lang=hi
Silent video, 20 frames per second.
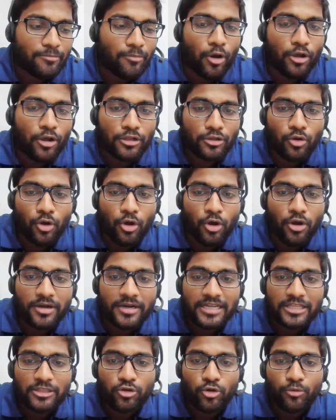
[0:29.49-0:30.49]
बहुत लोग
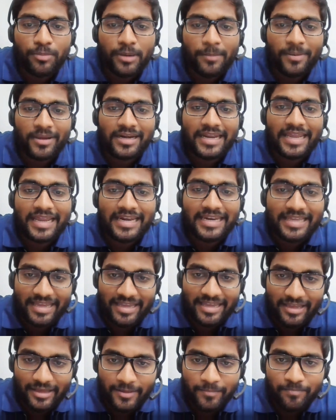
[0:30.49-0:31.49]
ऑलरेडी दो पेपर ले लिए
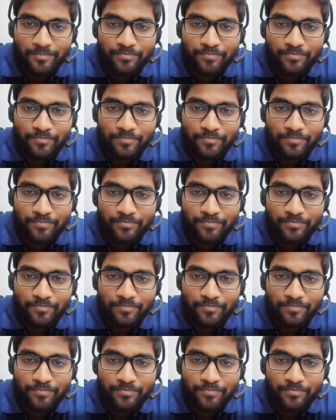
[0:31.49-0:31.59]
हैं